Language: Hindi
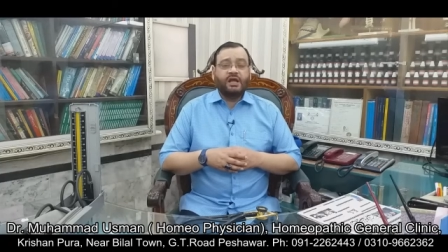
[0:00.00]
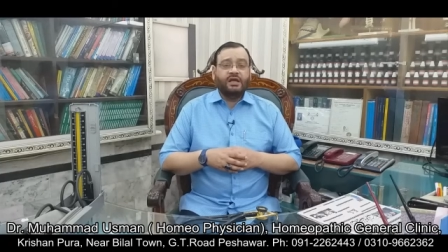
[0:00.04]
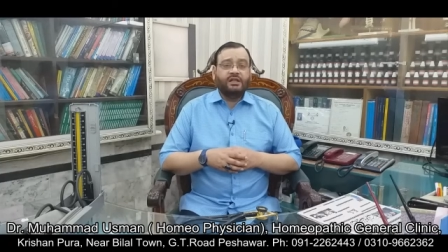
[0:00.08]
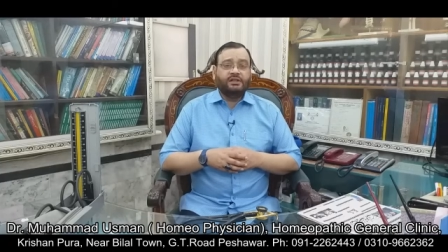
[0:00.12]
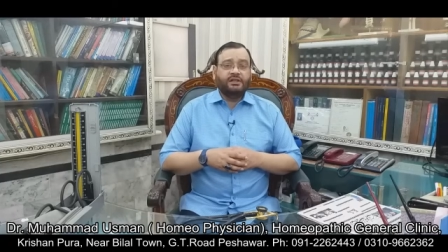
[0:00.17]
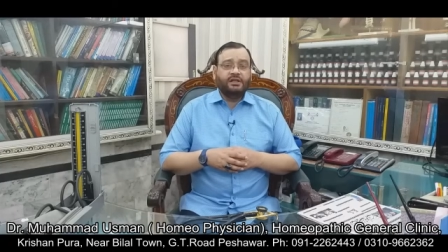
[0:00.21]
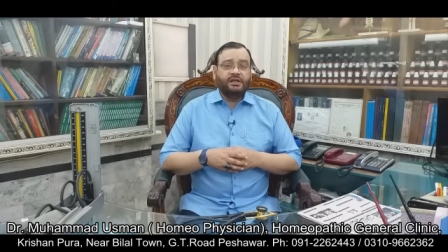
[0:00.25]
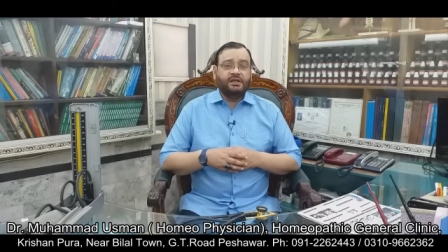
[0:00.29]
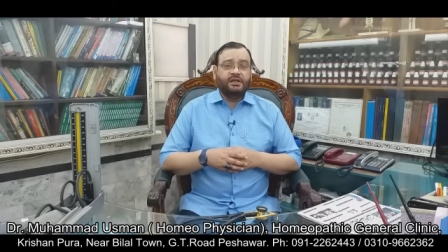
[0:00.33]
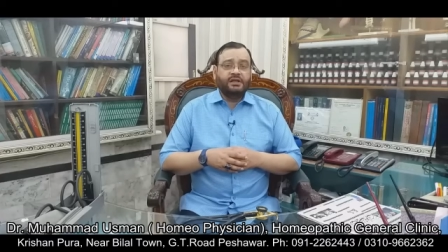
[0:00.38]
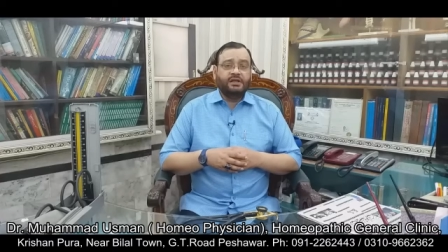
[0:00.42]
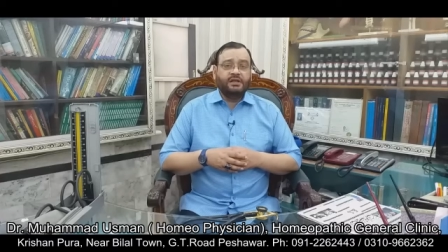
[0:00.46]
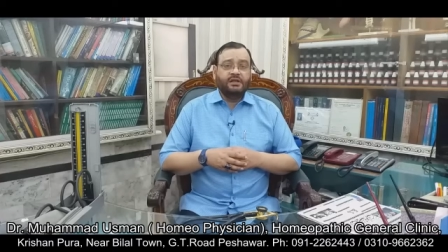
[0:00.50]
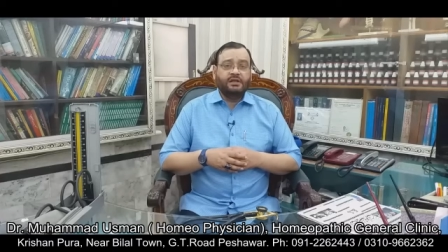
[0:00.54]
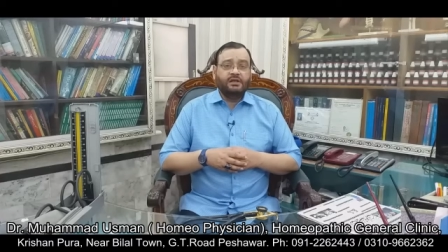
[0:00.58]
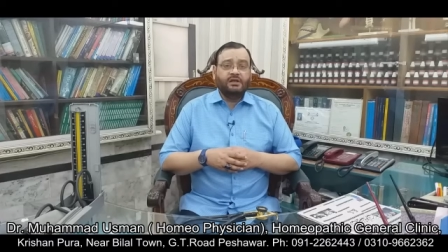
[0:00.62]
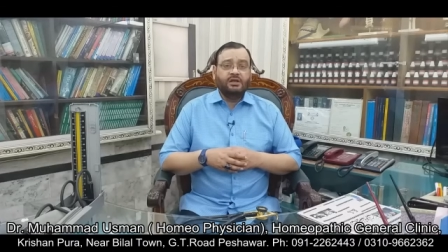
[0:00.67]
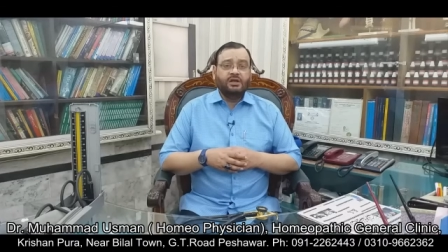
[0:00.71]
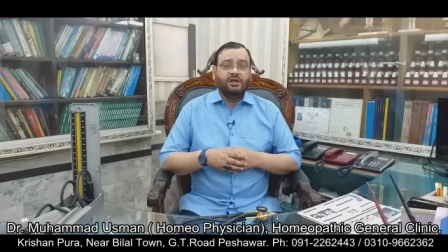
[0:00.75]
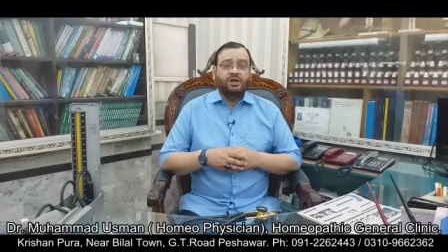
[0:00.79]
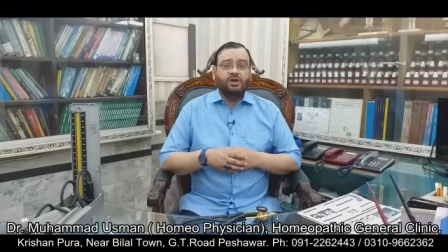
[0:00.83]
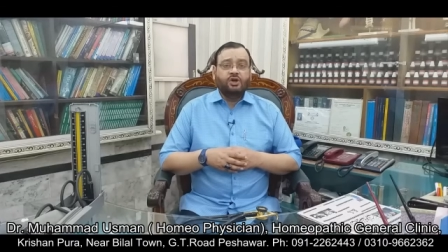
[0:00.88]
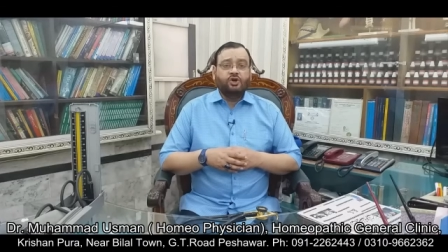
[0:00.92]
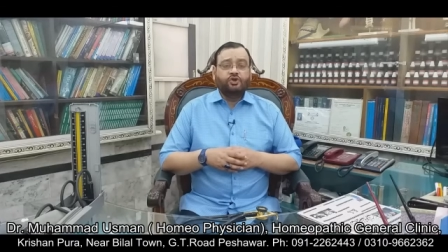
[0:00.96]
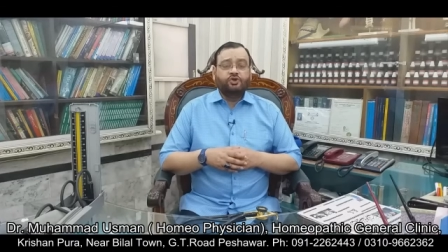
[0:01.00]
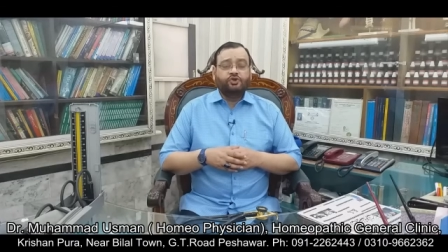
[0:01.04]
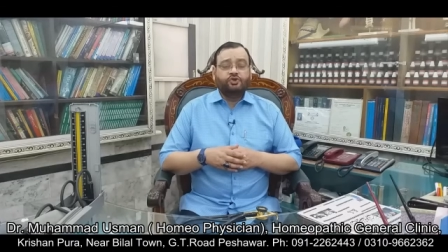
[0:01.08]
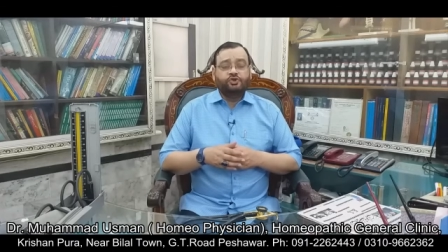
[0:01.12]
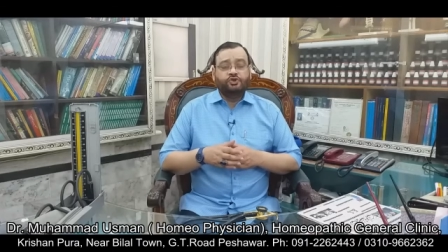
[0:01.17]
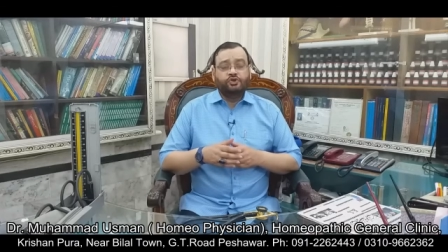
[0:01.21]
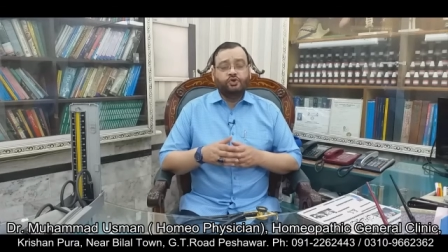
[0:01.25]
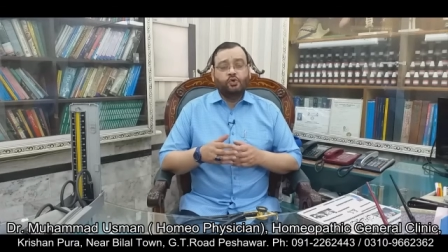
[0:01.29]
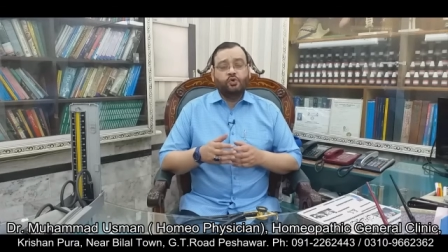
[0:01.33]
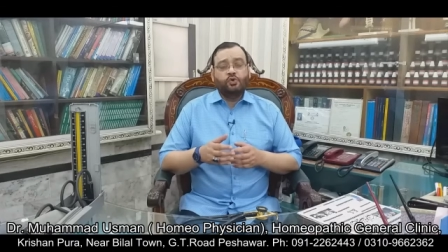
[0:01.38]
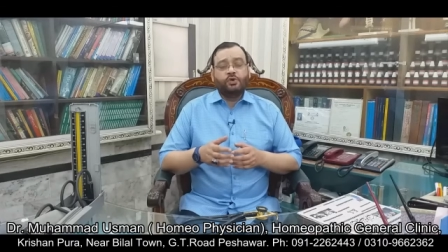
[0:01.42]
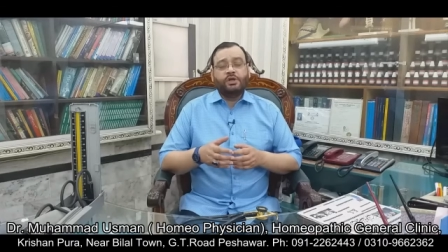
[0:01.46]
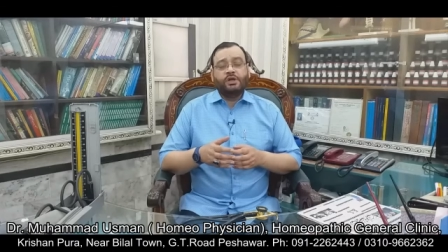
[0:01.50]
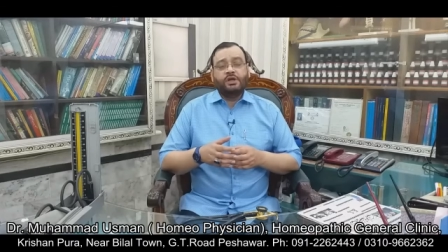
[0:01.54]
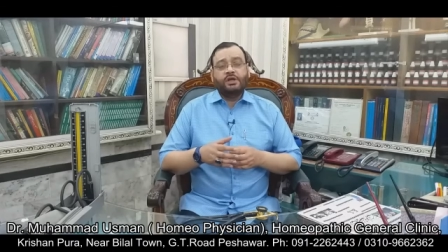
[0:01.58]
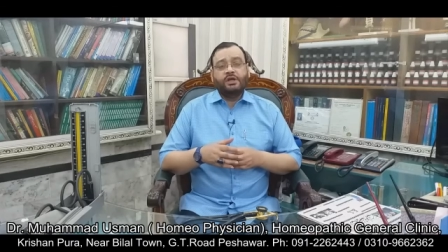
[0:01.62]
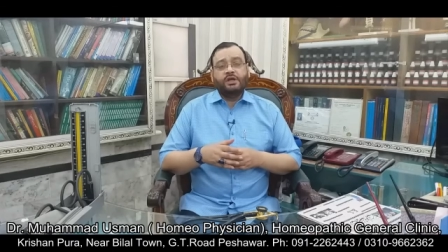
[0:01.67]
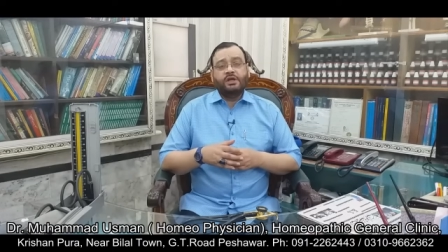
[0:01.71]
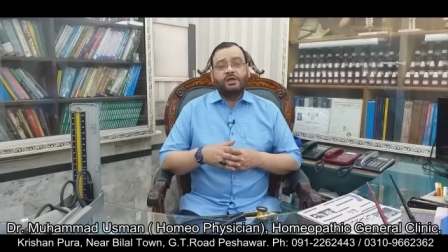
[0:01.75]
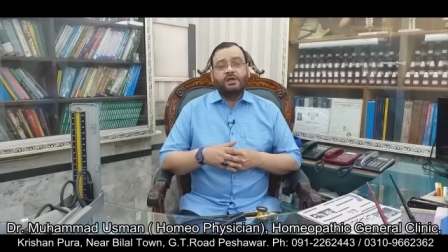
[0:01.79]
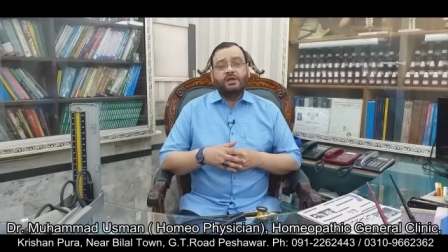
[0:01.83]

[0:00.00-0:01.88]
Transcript: कहते हैं जो कि